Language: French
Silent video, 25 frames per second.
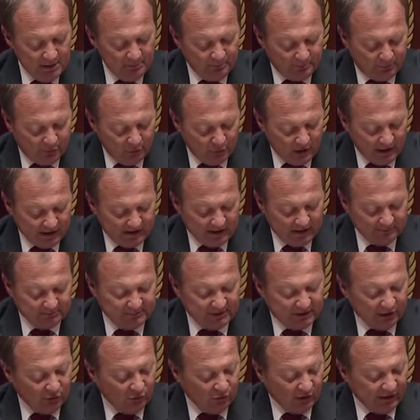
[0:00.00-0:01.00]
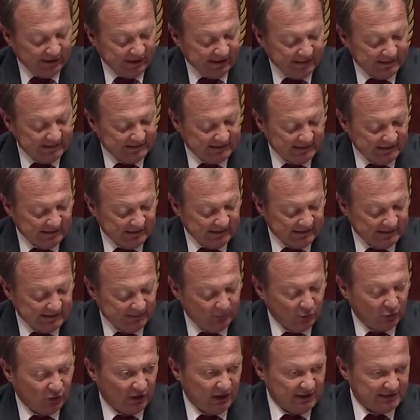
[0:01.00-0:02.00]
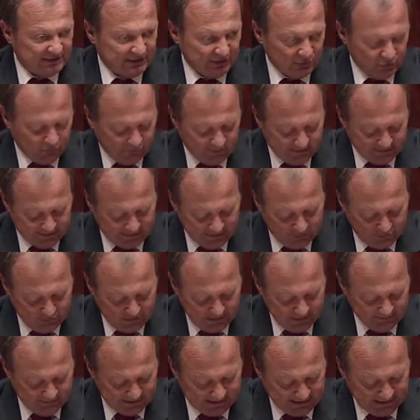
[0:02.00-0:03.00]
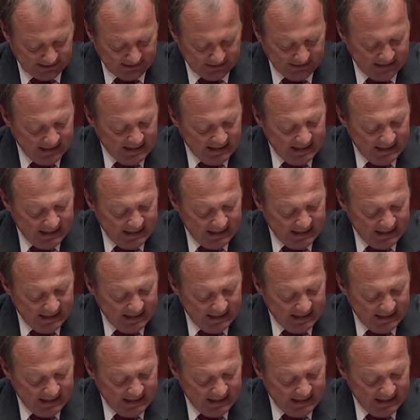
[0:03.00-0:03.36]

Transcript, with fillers: peu adapté aux réalités de la démocratie du XXIe siècle.